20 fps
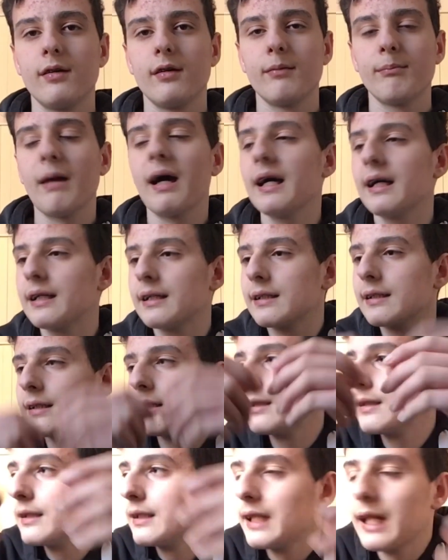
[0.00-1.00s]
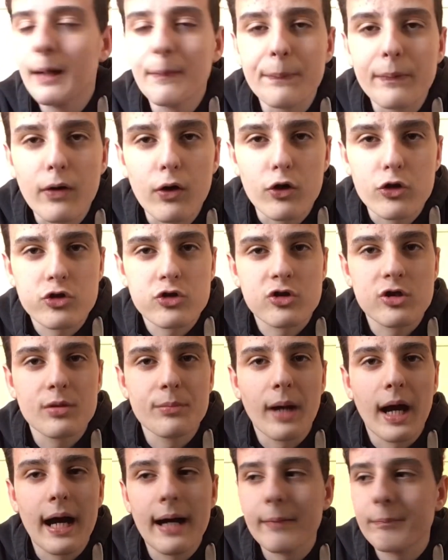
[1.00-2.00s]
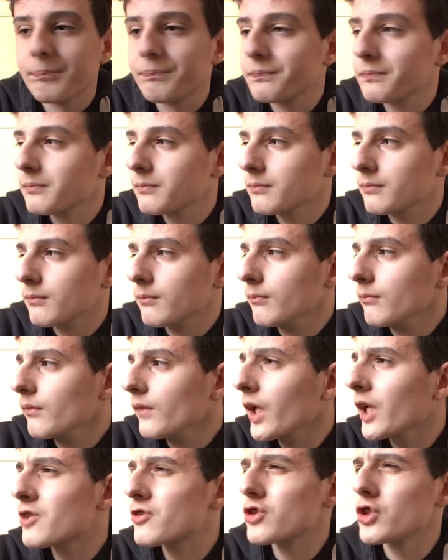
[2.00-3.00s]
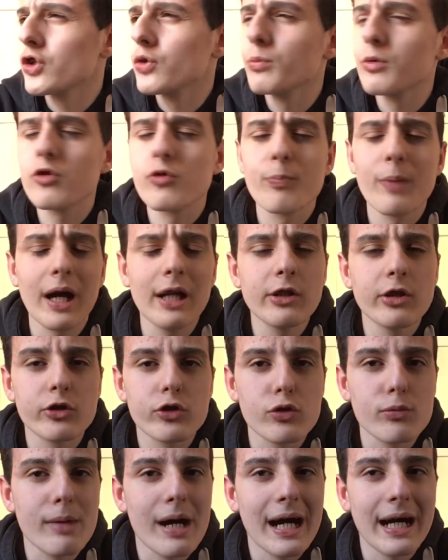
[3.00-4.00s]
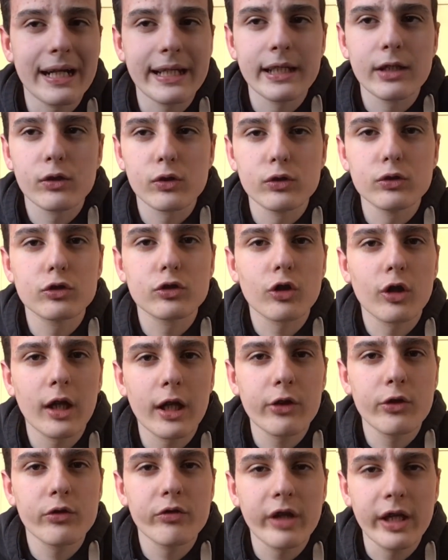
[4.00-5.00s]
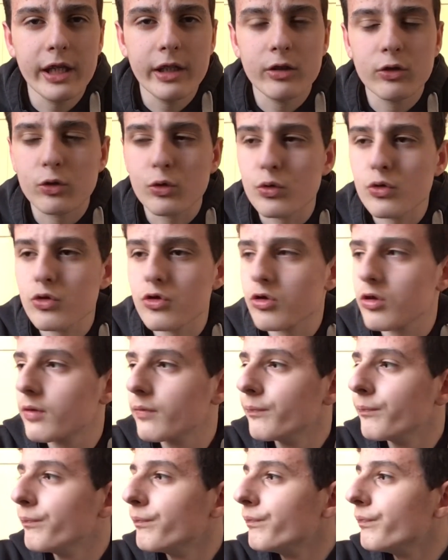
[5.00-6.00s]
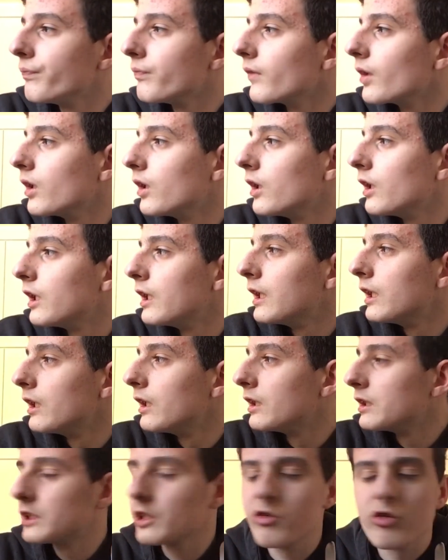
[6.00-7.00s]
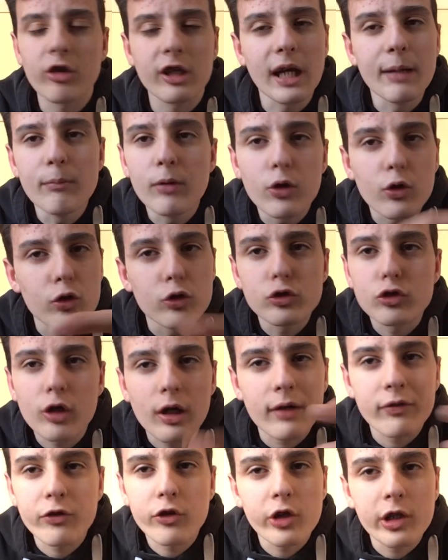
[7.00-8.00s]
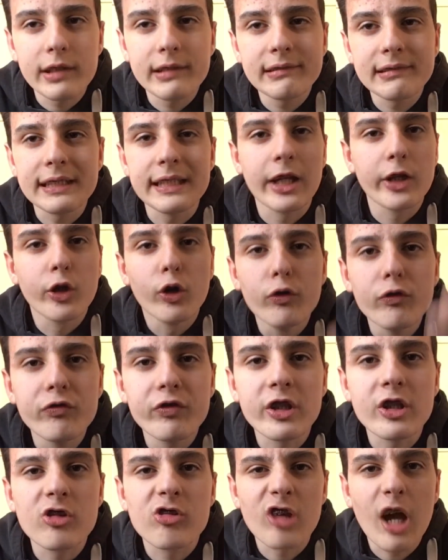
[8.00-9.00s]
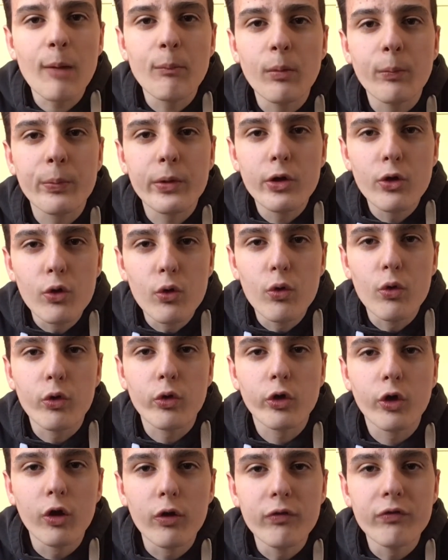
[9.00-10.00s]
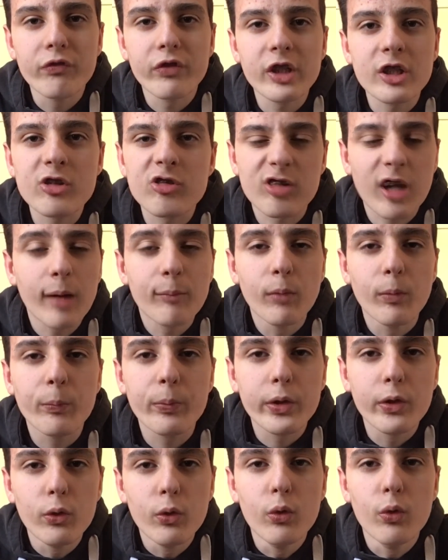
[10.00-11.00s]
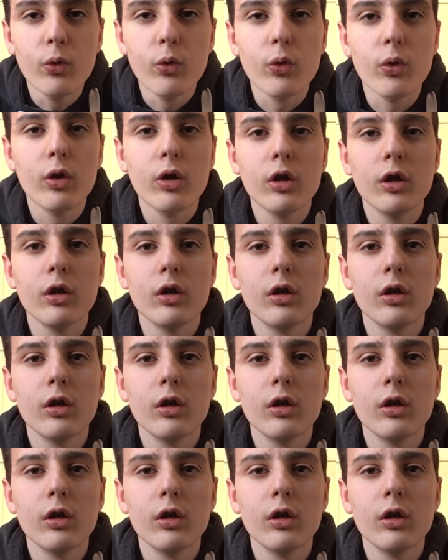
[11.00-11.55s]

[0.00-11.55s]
Ma la prossima se non mi sbaglio domani contro la Juventus, se giochiamo contro la Fiorentina non vinciamo più, non vinciamo più.